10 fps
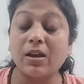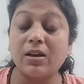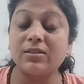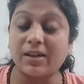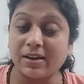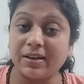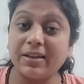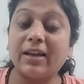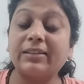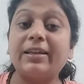सडनली
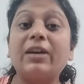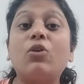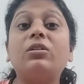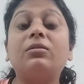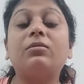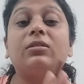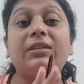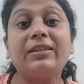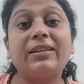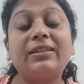आते हैं और
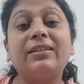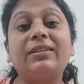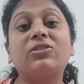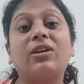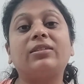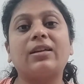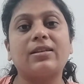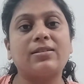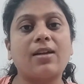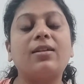धीरे धीरे जाते हैं
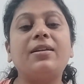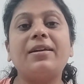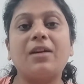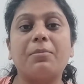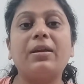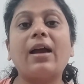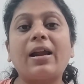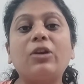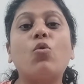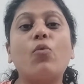सडनली कमिंग
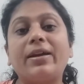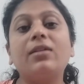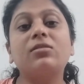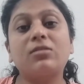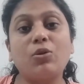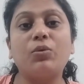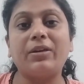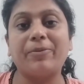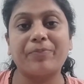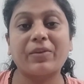एंड गोइंग
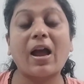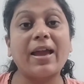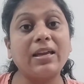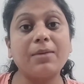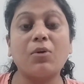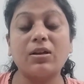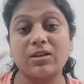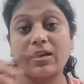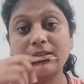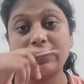स्लोली आएंगे
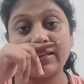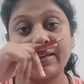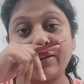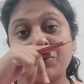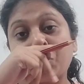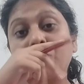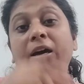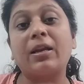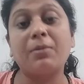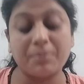अचानक से लेकिन उसको
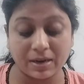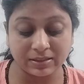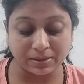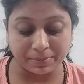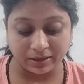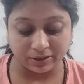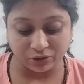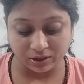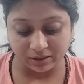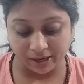जाने में बड़ा समय लग
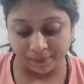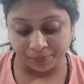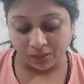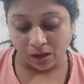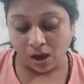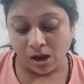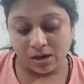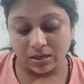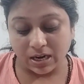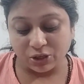जाता है
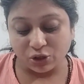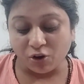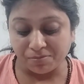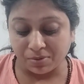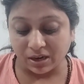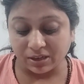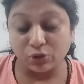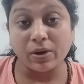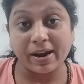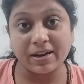रश ऑफ ब्लड
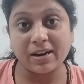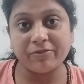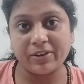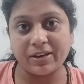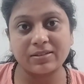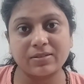टू हेड एंड फेस